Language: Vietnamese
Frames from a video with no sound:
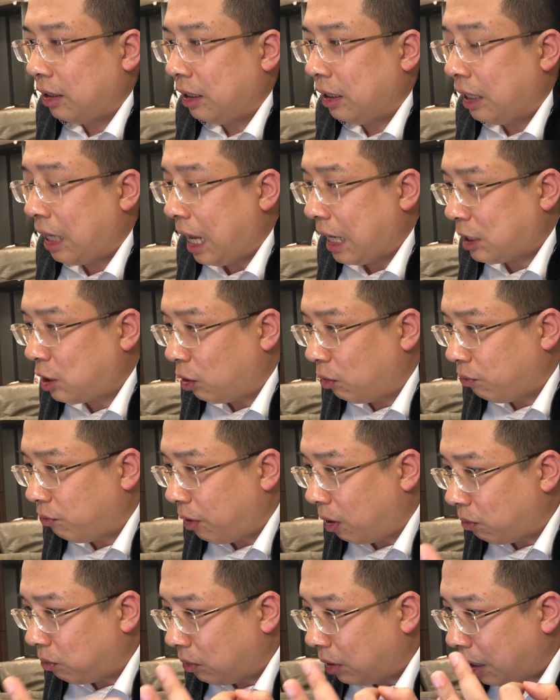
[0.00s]
là trong
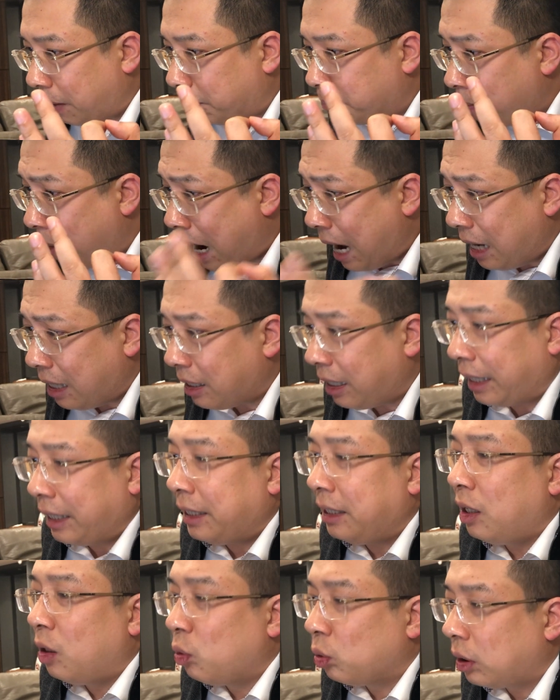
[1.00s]
vòng là 3
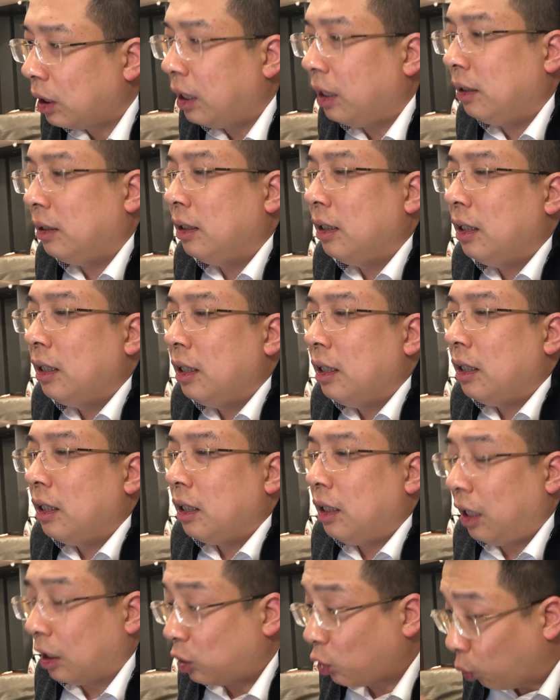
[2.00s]
ngày đầu tiên
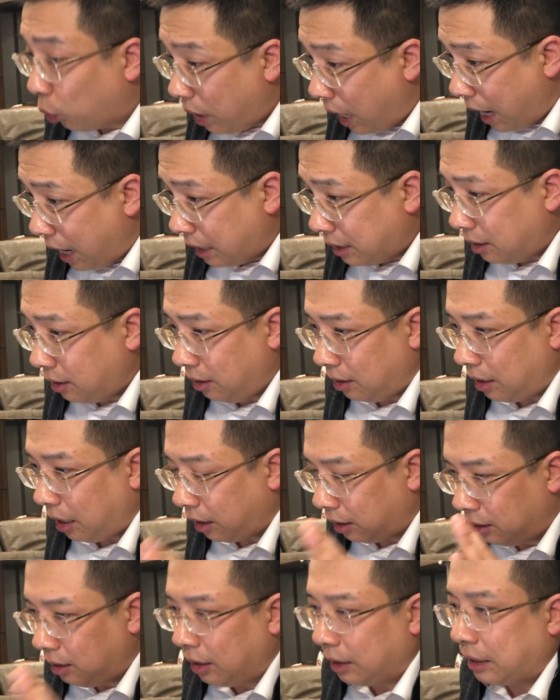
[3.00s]
là tối đa nhé là
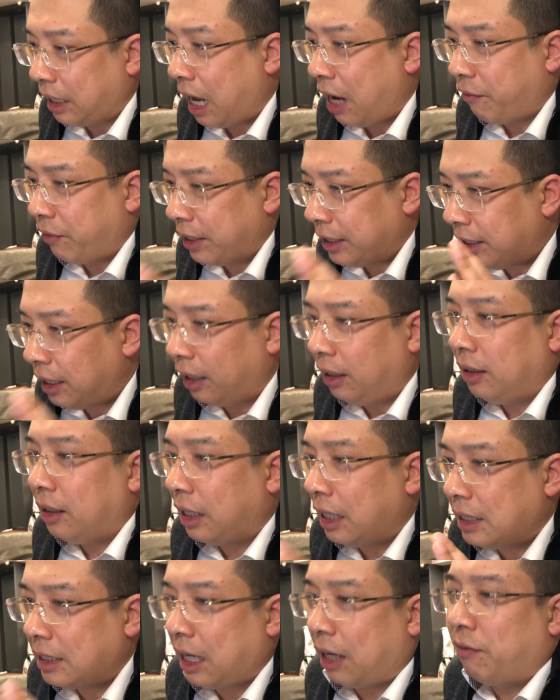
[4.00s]
người ta phải nhận được
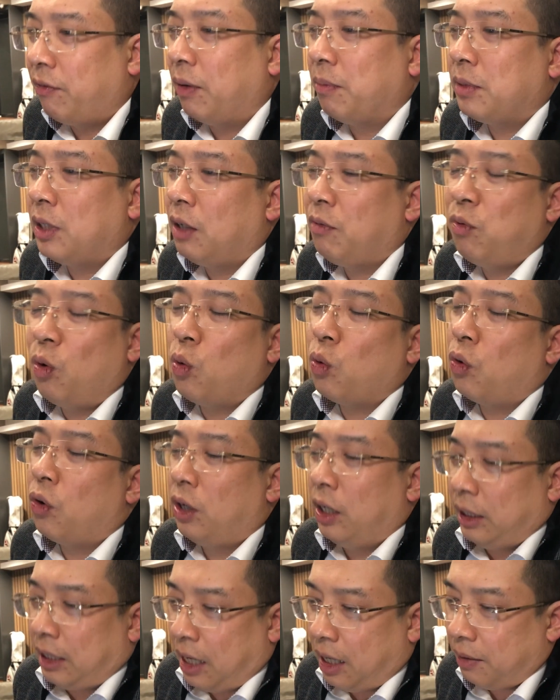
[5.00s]
cái sản phẩm dịch vụ của
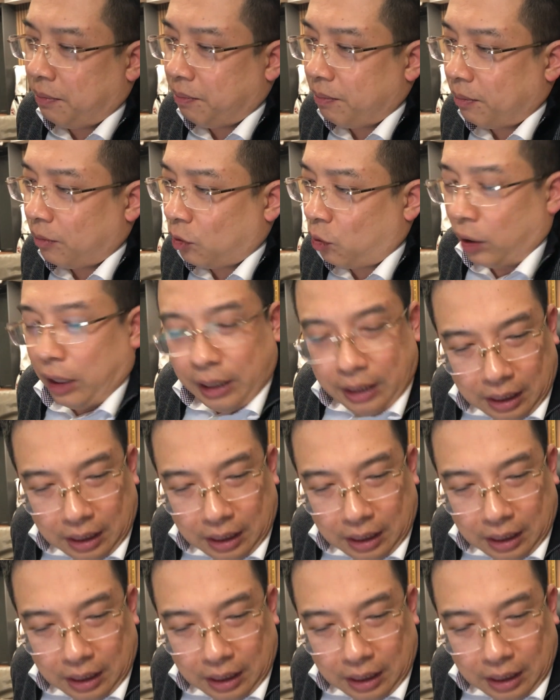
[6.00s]
người ta còn anh